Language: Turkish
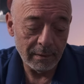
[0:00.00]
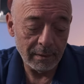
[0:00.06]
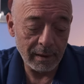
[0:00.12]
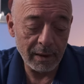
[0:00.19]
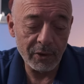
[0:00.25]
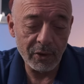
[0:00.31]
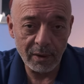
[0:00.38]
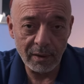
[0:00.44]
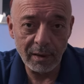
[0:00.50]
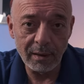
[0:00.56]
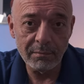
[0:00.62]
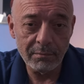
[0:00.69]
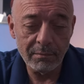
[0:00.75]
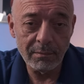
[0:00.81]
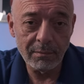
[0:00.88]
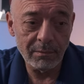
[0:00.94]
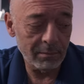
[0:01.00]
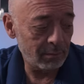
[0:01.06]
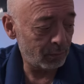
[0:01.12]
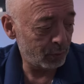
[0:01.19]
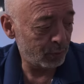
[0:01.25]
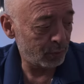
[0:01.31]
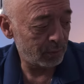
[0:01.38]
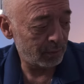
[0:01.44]
Gerçekten
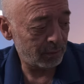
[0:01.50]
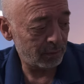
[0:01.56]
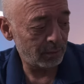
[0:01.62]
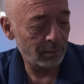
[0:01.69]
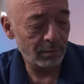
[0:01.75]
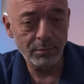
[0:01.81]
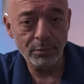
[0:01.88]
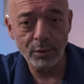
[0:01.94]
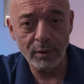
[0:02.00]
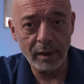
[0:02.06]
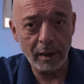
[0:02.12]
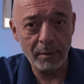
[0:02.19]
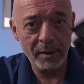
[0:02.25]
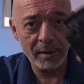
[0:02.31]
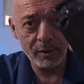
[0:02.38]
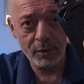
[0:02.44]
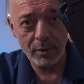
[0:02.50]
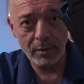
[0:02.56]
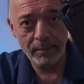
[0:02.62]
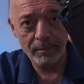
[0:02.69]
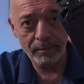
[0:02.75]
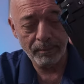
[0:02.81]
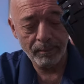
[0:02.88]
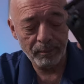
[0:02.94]
bu bunlara benziyor.
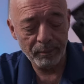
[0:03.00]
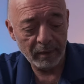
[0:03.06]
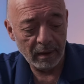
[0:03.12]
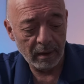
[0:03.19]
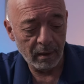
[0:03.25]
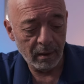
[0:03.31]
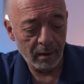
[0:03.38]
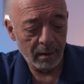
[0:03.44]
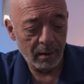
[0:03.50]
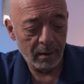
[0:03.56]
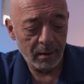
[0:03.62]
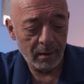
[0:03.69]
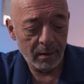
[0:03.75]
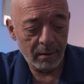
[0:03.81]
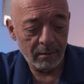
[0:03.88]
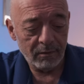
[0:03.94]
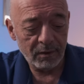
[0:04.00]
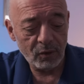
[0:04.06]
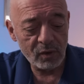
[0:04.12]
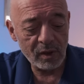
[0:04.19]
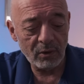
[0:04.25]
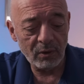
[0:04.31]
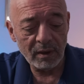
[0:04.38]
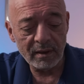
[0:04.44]
Ve
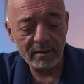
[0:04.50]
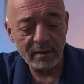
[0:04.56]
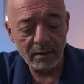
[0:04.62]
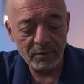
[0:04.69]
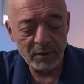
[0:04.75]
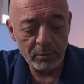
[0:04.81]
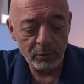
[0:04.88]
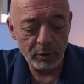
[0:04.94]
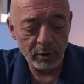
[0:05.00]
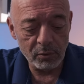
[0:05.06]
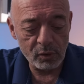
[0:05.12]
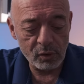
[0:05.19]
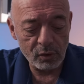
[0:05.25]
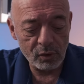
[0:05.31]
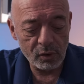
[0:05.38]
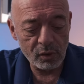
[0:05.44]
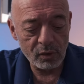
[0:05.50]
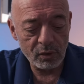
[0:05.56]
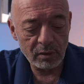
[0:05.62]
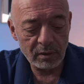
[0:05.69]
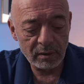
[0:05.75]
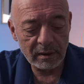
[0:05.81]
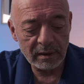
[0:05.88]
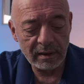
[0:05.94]
güzel olan taraf ne biliyor
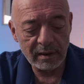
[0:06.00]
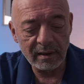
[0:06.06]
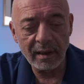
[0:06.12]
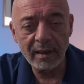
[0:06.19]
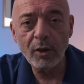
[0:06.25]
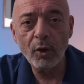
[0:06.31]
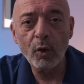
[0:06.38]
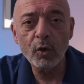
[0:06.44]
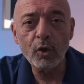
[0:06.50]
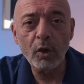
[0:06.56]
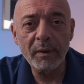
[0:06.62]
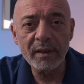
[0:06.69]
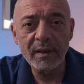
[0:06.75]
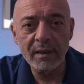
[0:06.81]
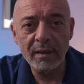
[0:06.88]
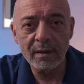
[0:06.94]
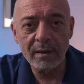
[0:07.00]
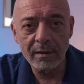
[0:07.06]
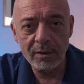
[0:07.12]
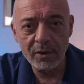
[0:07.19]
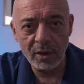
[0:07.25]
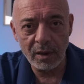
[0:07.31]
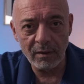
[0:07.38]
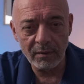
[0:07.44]
musunuz? İki tane otomatik
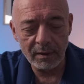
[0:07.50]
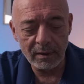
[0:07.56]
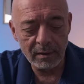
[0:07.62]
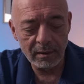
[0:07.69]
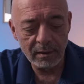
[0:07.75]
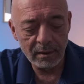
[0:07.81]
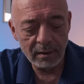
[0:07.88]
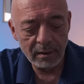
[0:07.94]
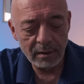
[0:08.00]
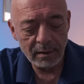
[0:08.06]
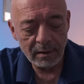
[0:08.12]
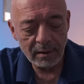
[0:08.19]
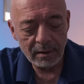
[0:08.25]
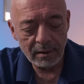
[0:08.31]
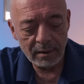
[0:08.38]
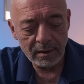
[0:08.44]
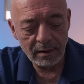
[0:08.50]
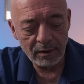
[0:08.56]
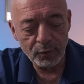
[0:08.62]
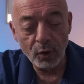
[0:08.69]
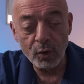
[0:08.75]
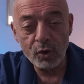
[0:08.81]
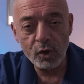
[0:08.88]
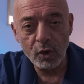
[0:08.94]
şeyi var. E,
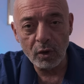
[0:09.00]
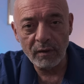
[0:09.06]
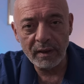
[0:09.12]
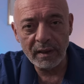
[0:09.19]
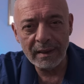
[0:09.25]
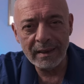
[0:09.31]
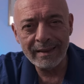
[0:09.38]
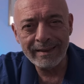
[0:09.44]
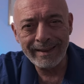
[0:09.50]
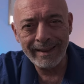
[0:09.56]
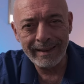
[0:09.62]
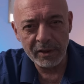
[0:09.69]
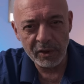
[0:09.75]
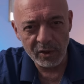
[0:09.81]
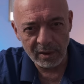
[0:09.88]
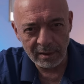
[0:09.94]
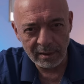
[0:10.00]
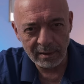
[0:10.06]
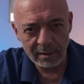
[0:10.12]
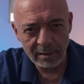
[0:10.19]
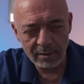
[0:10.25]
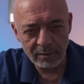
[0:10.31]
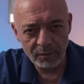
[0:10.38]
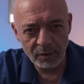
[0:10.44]
fonksiyonu var. Intelligent
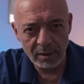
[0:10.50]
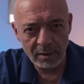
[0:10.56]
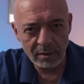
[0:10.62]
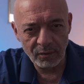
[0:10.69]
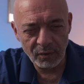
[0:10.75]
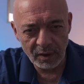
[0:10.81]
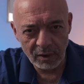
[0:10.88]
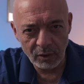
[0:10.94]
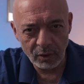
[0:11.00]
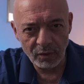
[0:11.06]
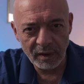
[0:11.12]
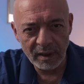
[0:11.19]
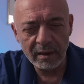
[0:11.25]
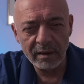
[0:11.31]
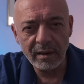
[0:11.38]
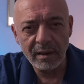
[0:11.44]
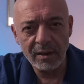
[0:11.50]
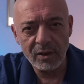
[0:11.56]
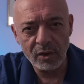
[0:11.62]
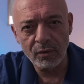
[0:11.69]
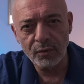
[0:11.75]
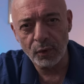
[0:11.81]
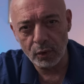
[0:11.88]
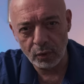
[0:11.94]
Video ve
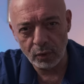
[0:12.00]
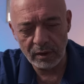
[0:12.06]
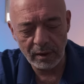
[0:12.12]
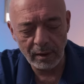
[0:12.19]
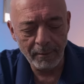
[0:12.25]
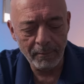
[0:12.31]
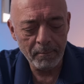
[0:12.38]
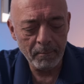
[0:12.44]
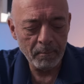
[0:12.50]
Intelligent Photo diye.